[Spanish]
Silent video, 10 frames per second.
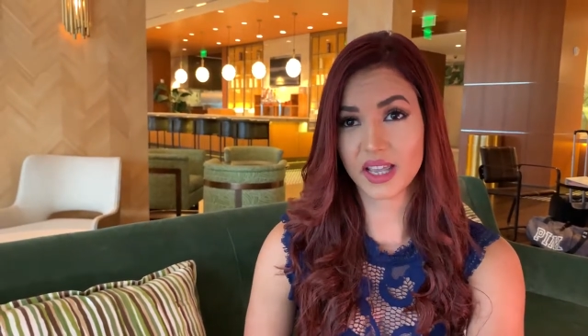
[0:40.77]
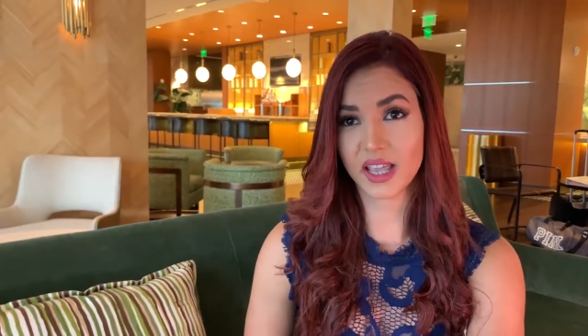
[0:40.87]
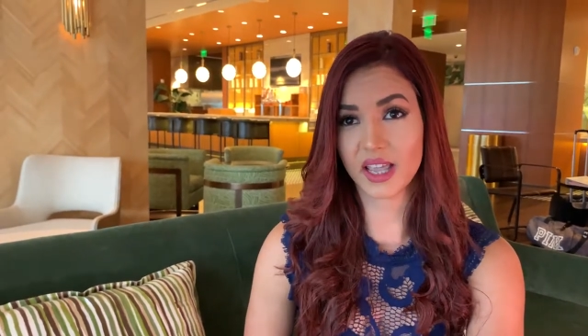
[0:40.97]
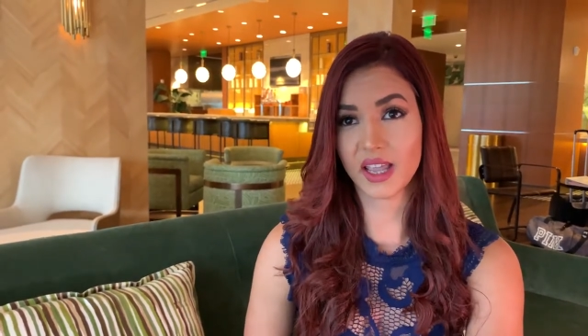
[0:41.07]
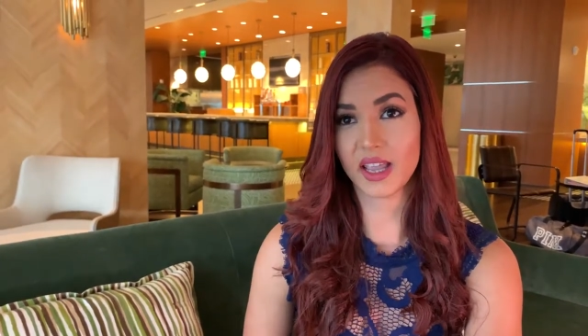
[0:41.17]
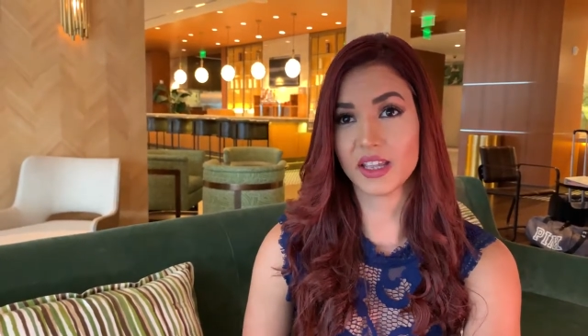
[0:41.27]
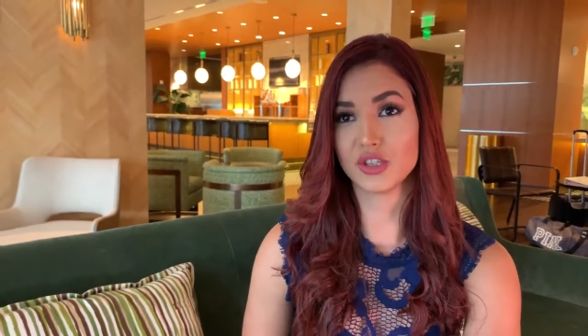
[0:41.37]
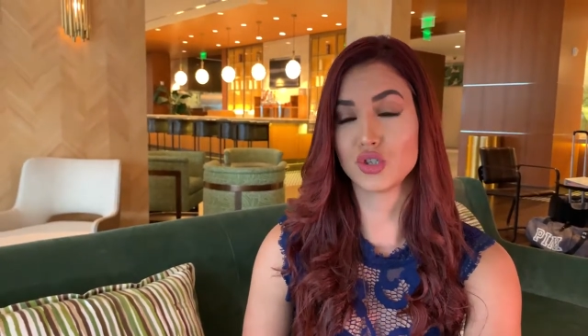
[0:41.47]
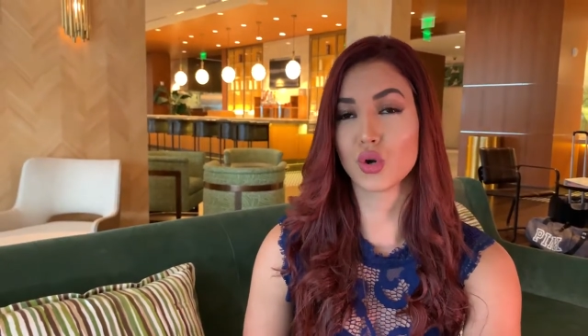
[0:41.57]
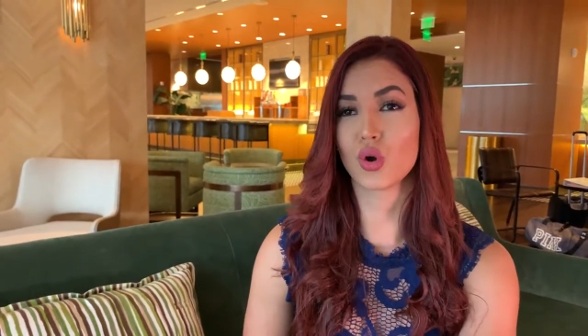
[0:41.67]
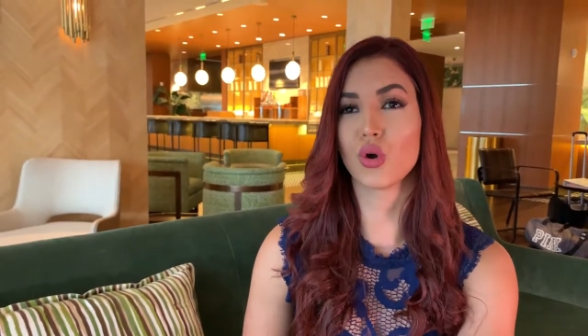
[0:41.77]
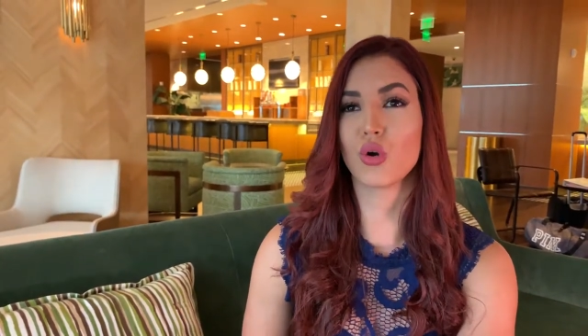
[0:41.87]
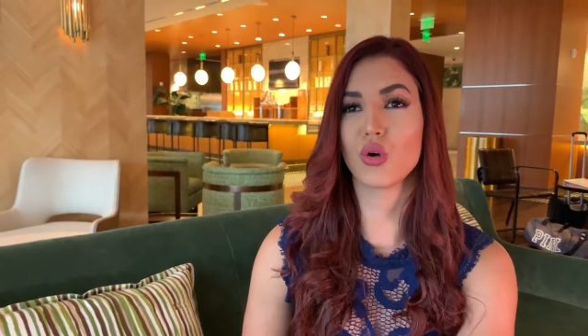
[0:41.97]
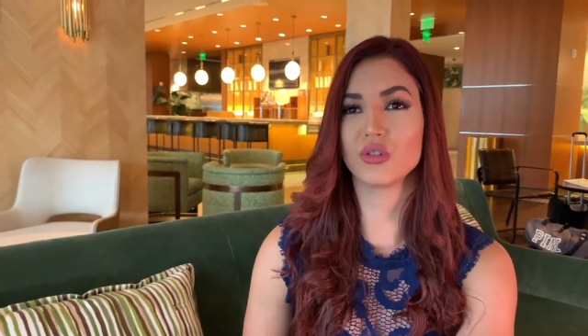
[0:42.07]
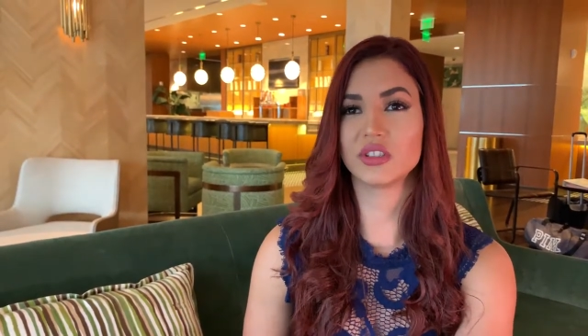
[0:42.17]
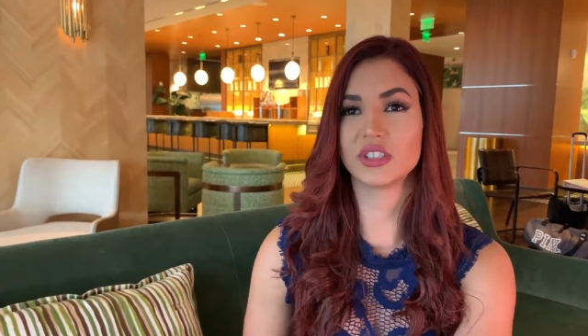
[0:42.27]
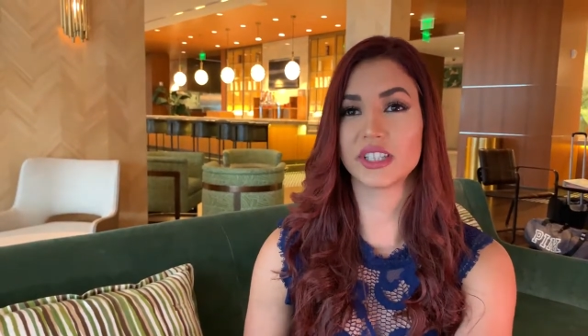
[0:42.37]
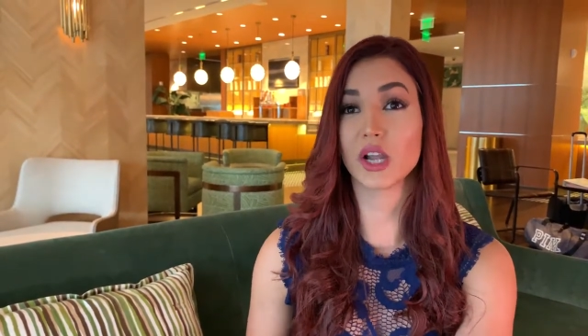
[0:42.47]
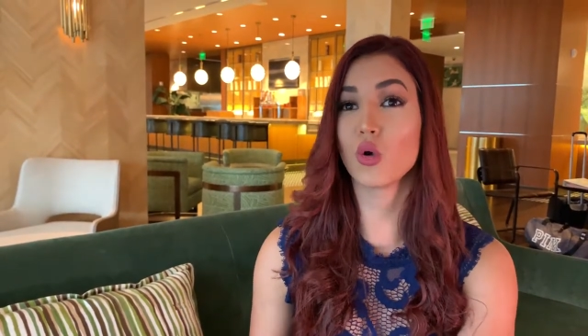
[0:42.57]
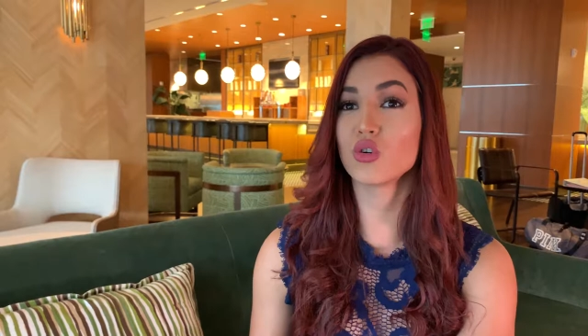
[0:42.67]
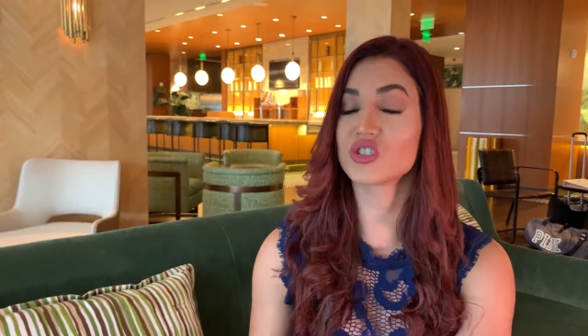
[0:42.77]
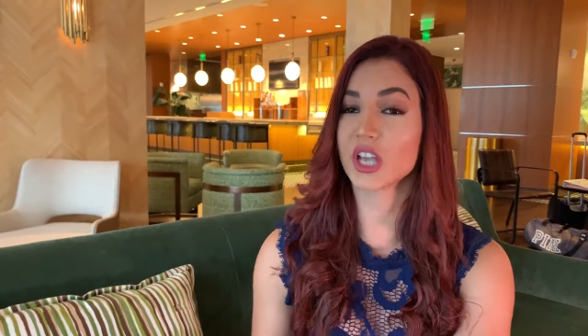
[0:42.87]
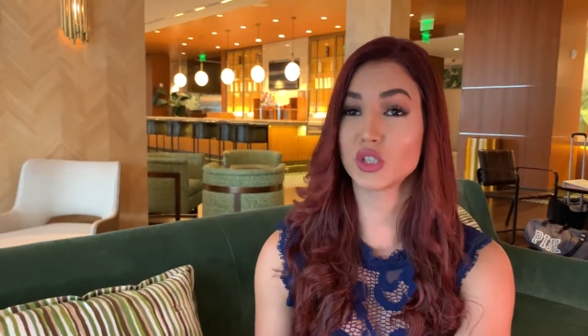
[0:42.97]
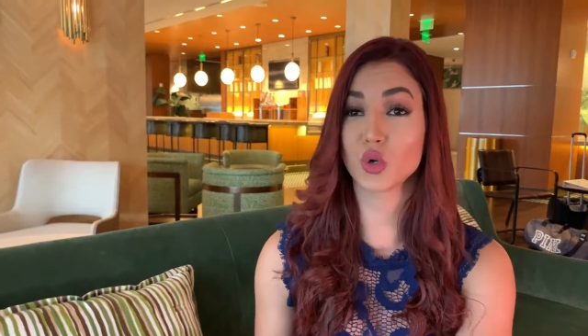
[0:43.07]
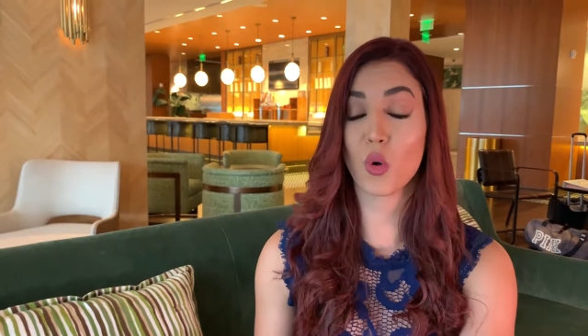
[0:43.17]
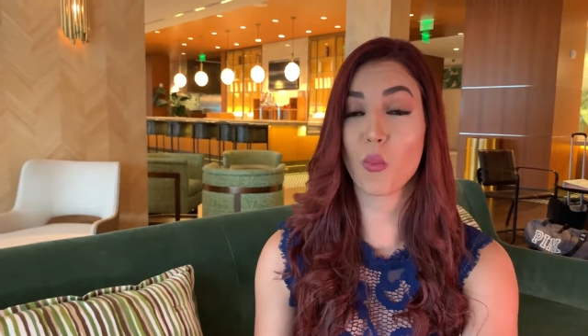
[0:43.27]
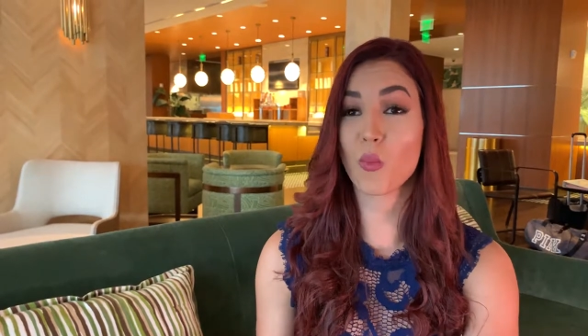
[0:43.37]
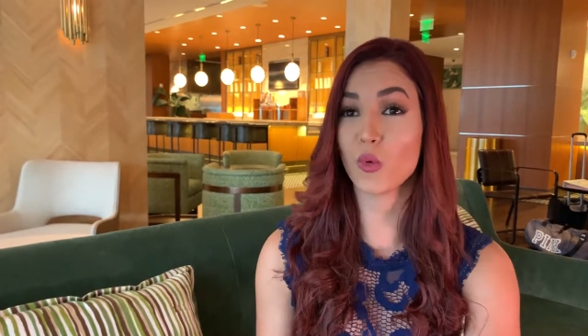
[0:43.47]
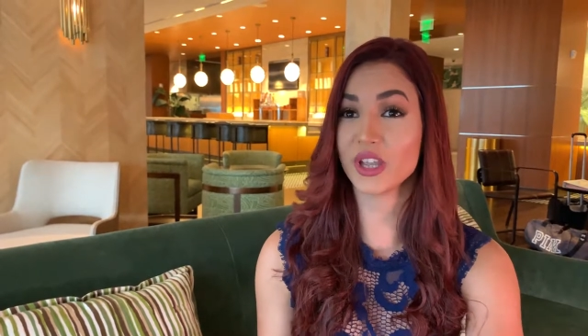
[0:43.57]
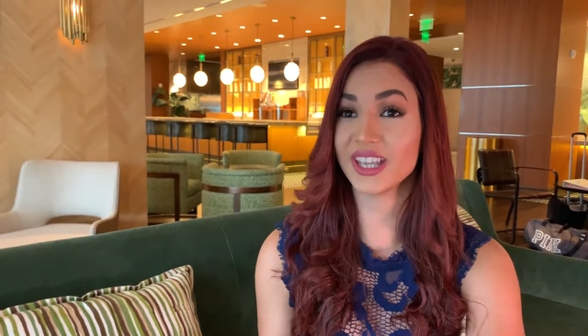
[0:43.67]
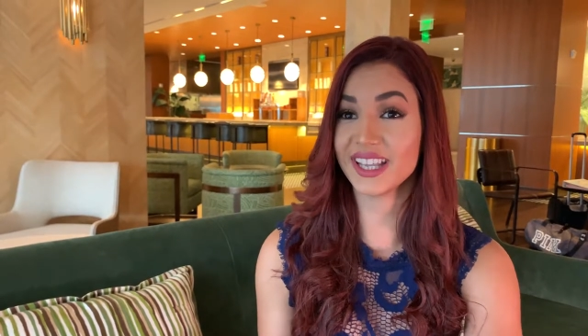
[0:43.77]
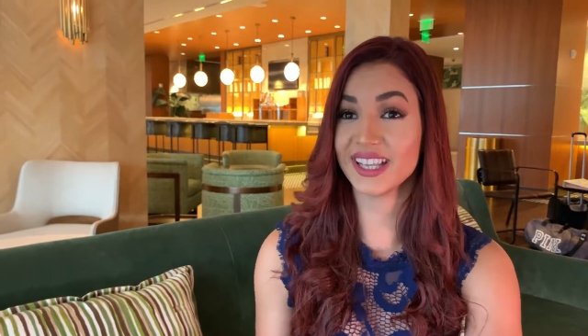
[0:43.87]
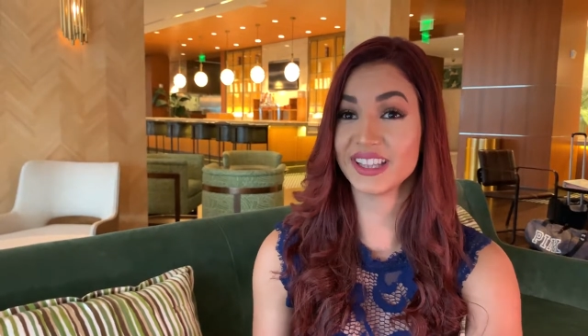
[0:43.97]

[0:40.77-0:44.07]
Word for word: Eh, yo tengo un schedule muy